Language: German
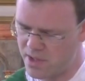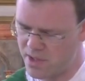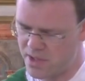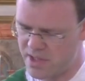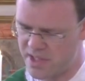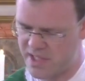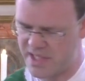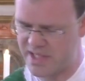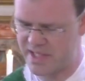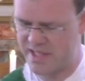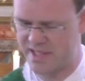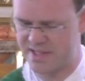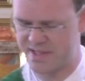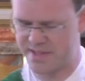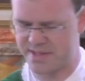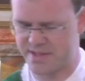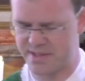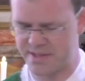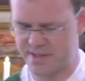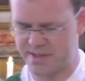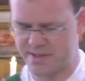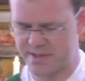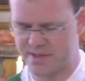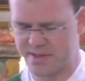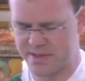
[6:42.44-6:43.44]
Hier heißt
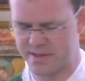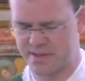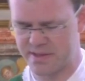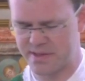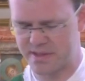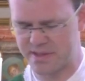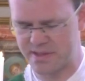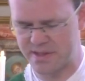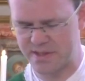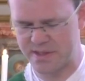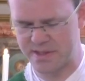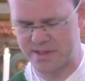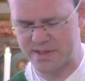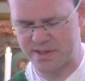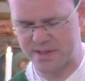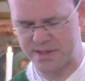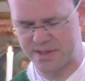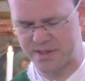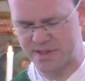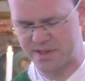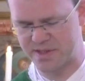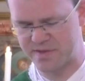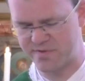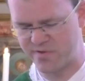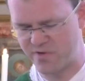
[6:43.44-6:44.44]
es, dass
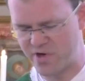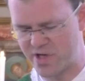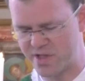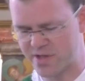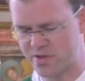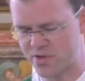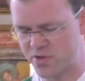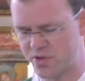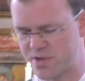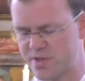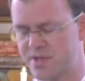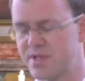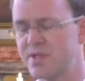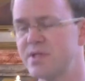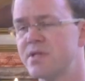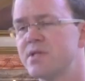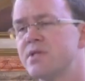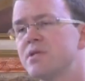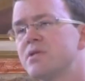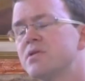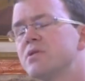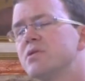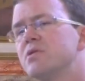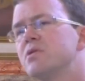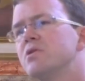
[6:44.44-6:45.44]
dieses Wort
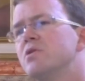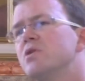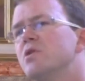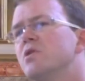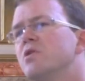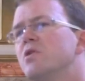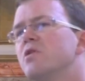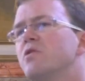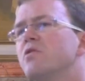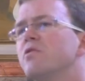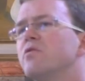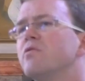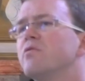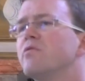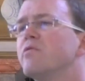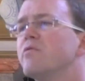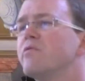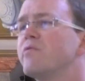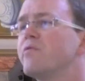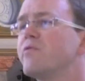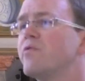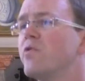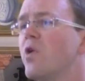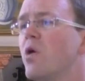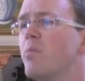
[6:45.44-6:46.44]
Gottes
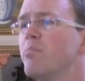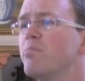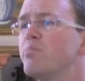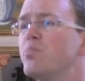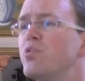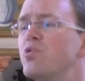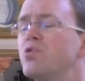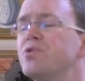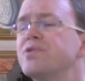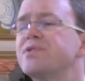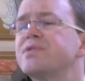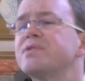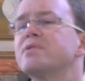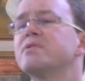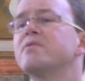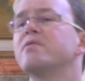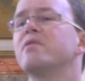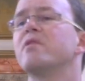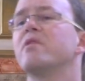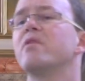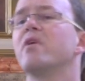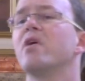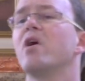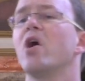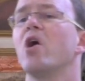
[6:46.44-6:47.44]
vom Bösen
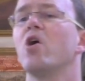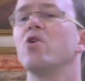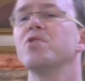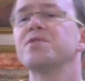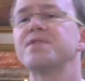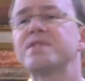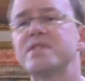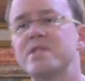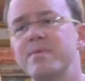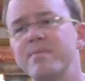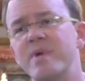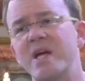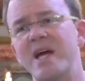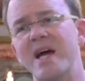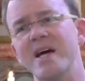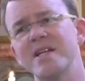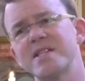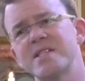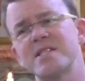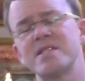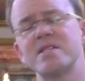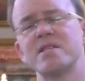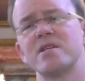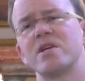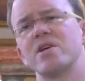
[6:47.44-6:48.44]
aus dem
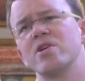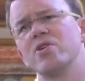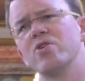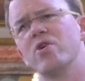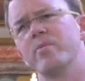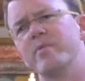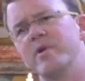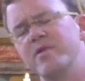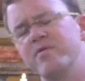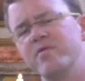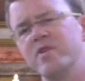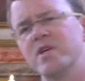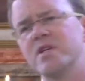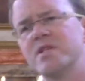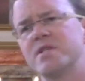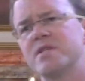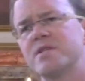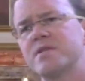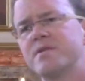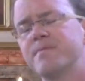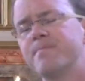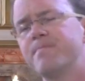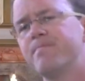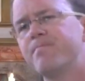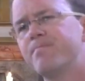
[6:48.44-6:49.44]
Herzen genommen
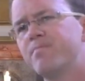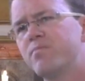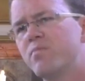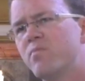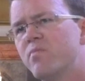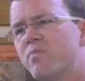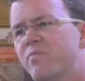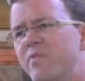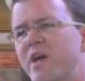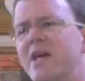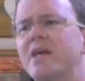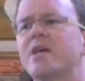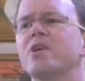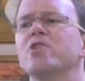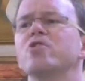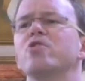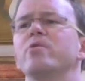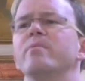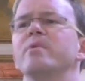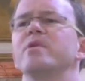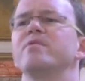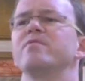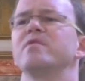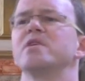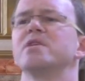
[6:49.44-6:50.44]
wird
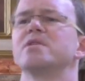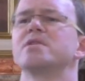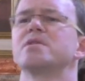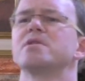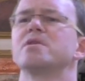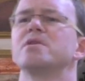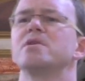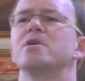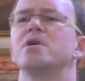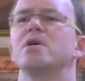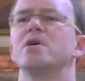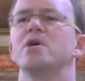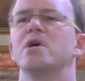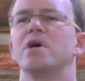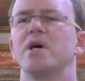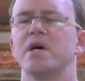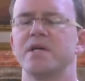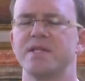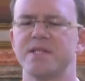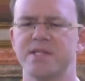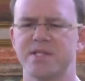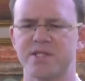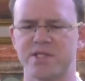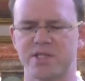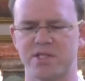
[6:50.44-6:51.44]
weggenommen wird.
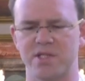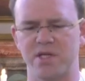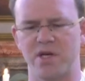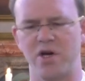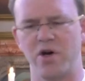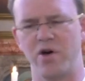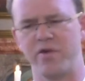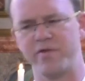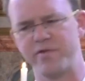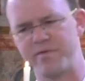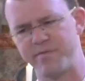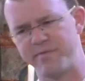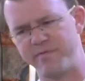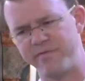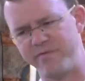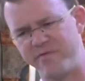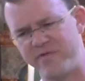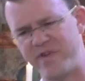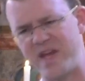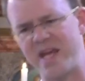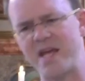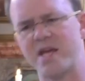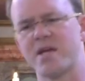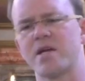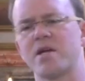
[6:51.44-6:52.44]
Es ist auf
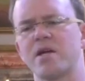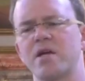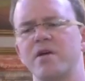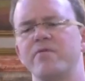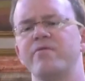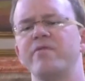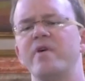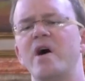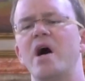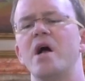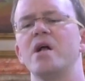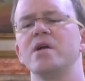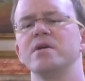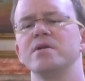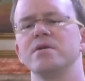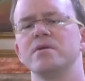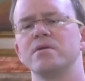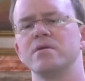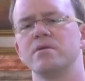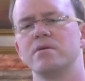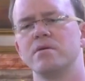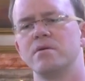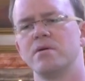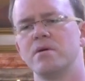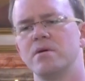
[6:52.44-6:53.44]
Weg
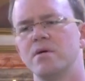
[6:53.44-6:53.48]
gefallen.